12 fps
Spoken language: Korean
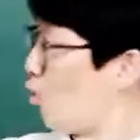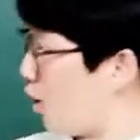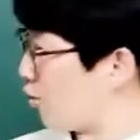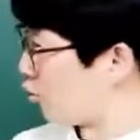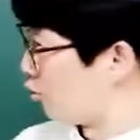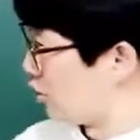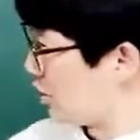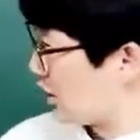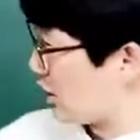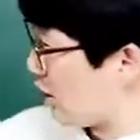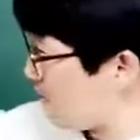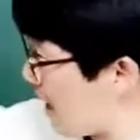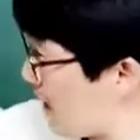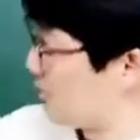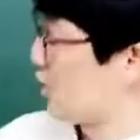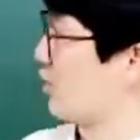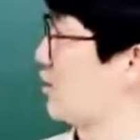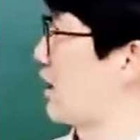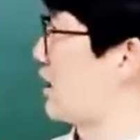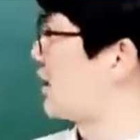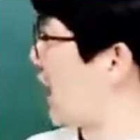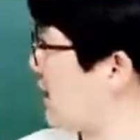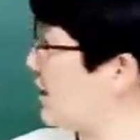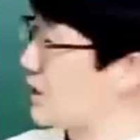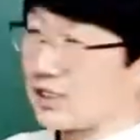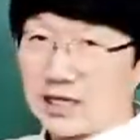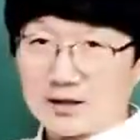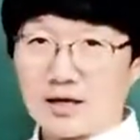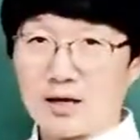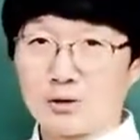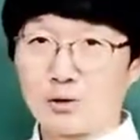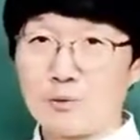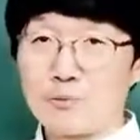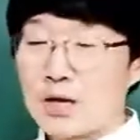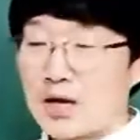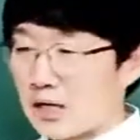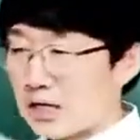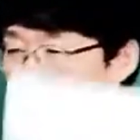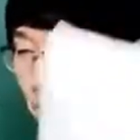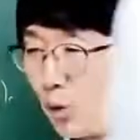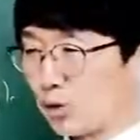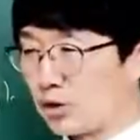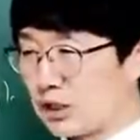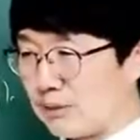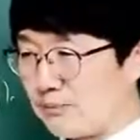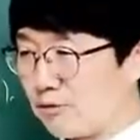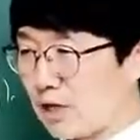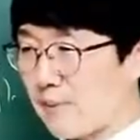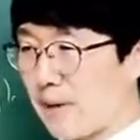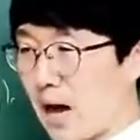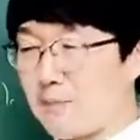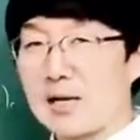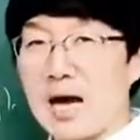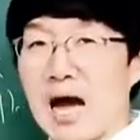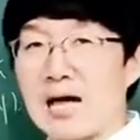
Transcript: 원군은 이런 마음이었다. 얘는 이랬다라고. 그러니까 모든 인물의 마음을